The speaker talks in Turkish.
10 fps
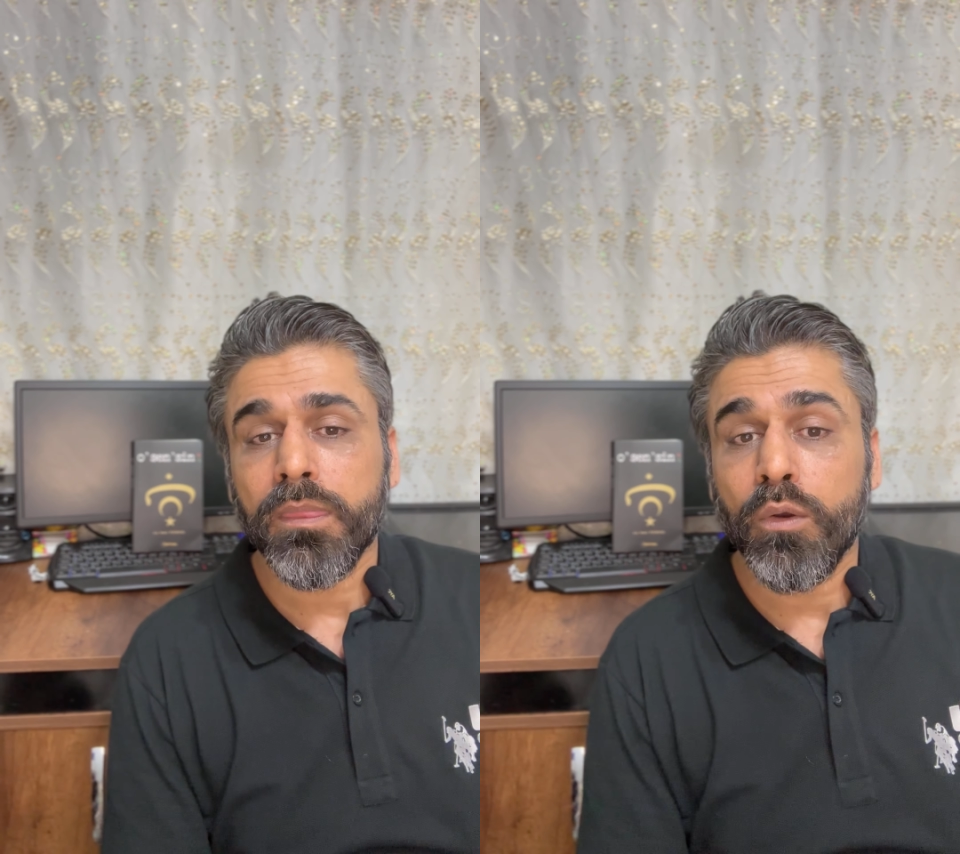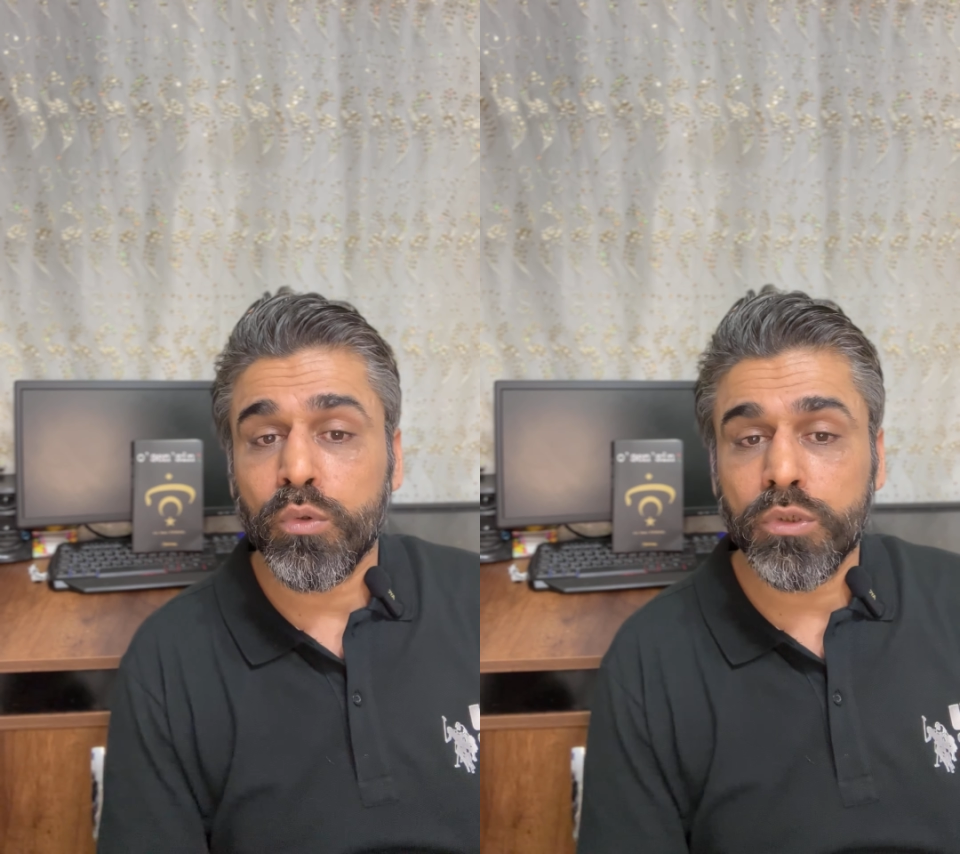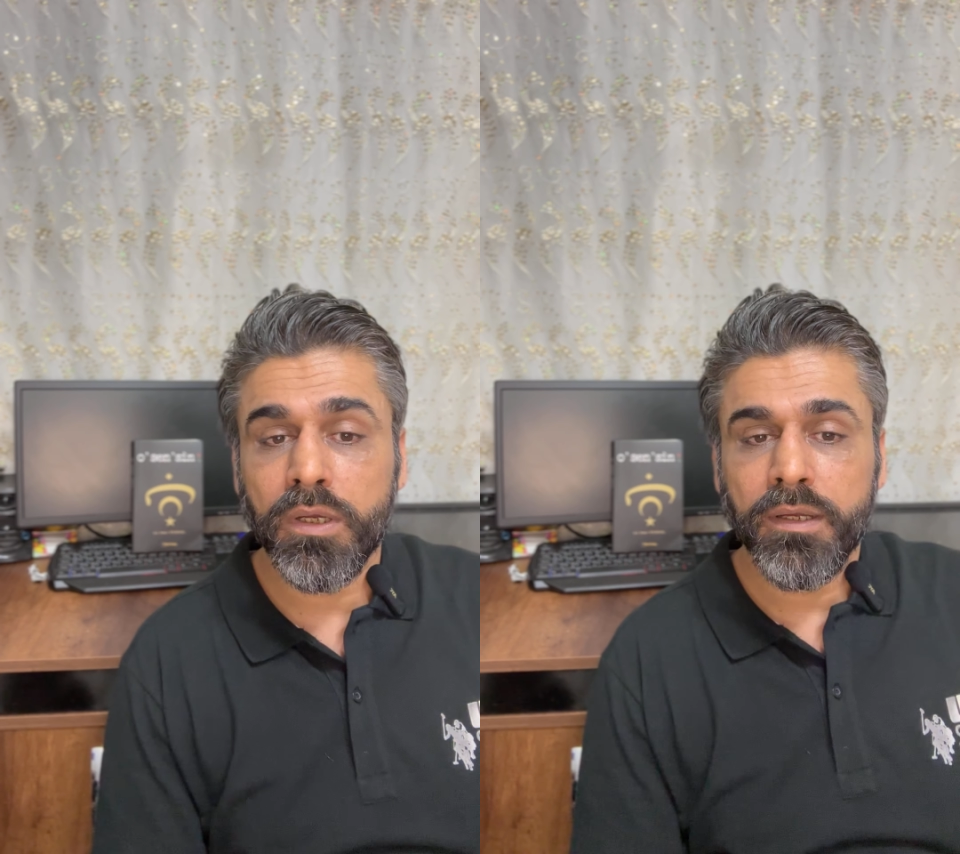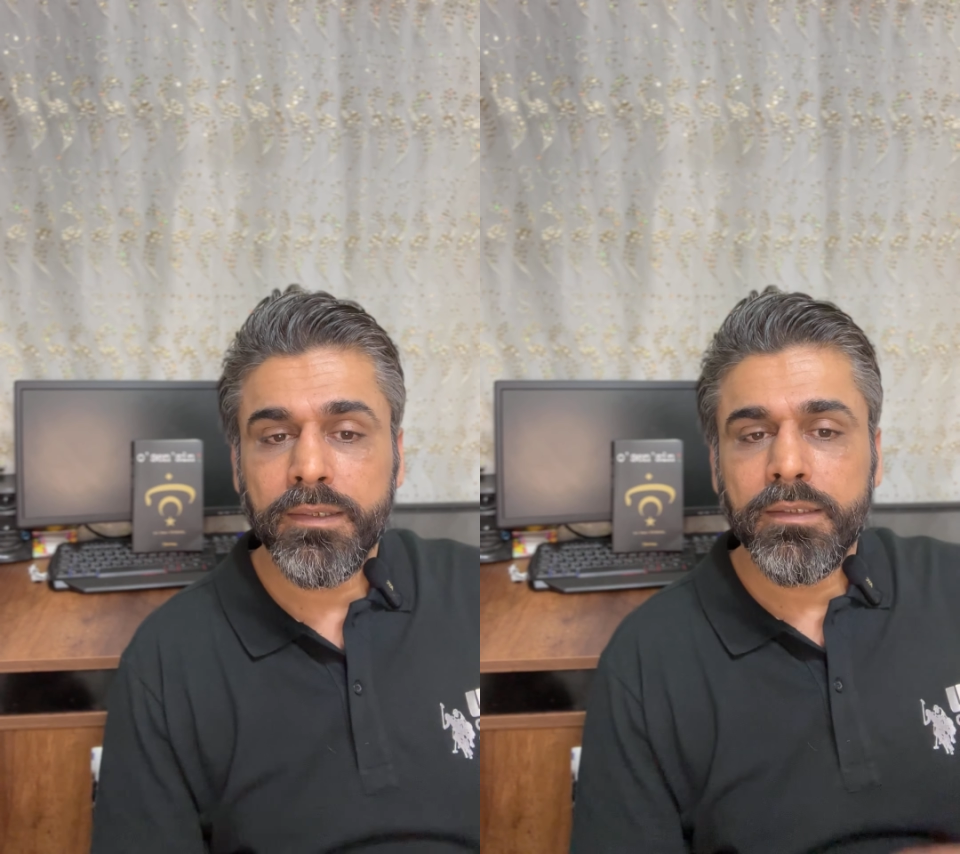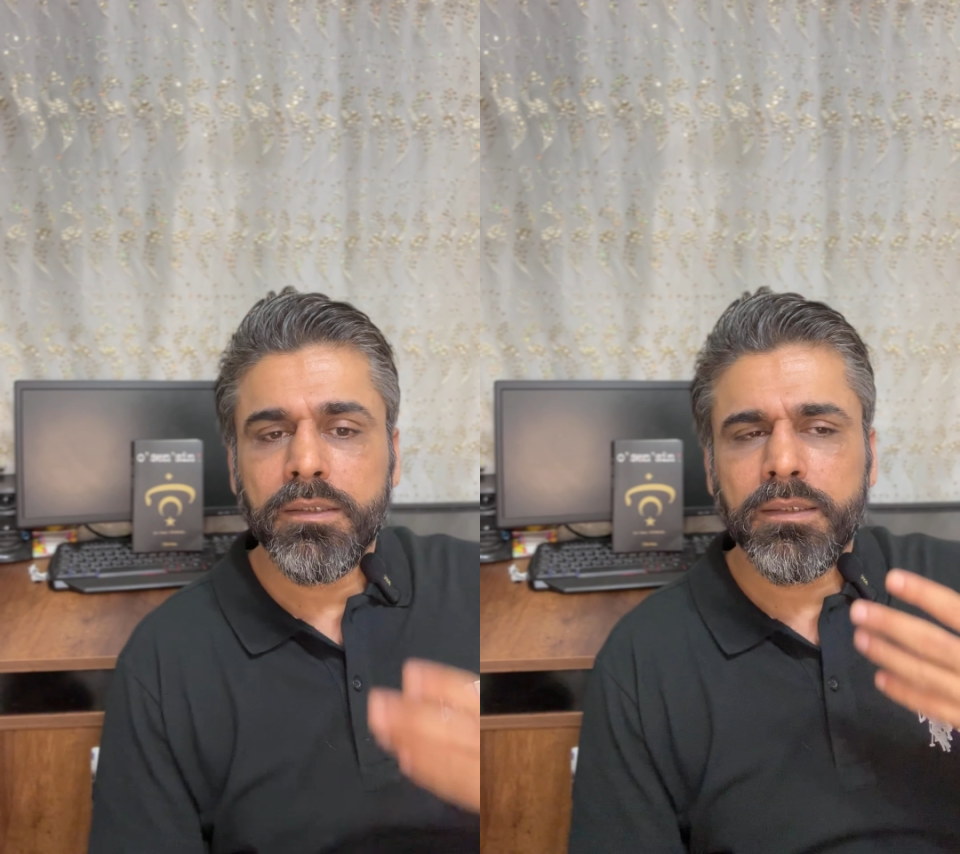orada
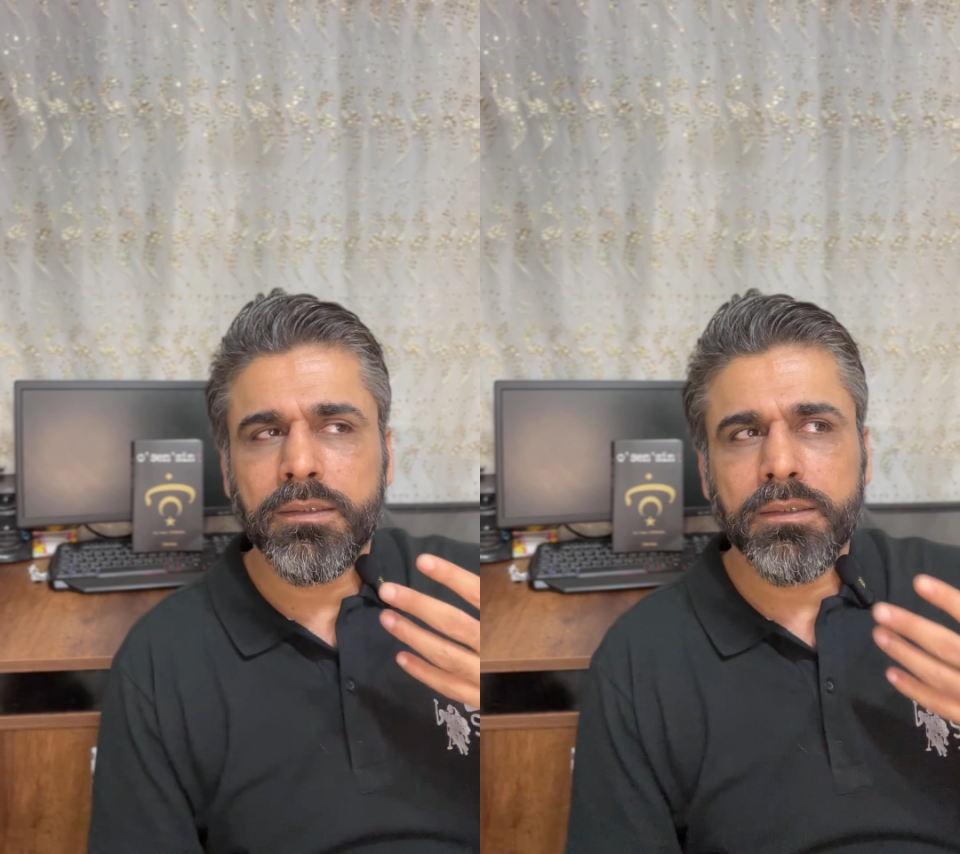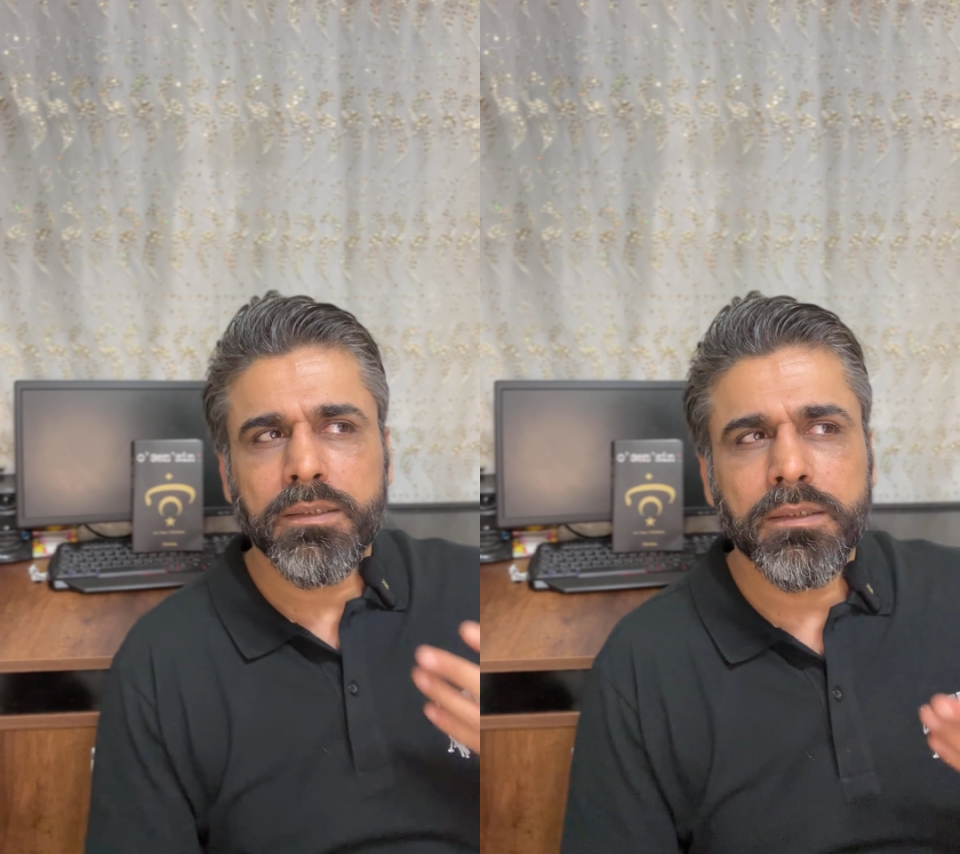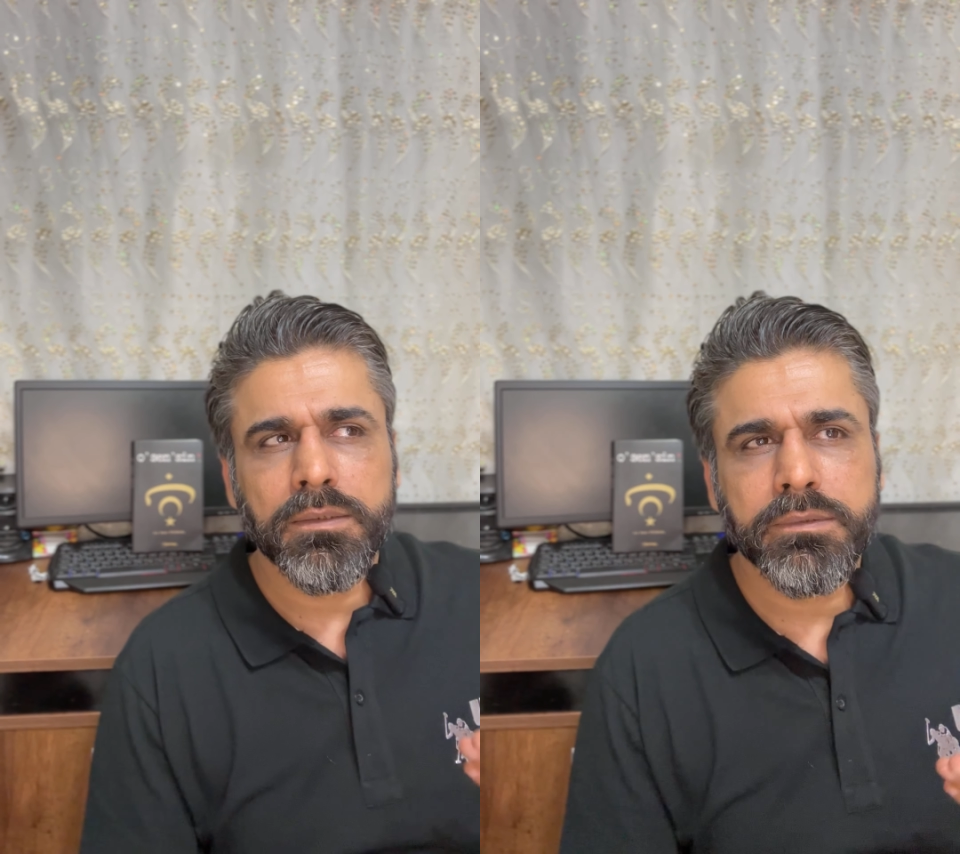e,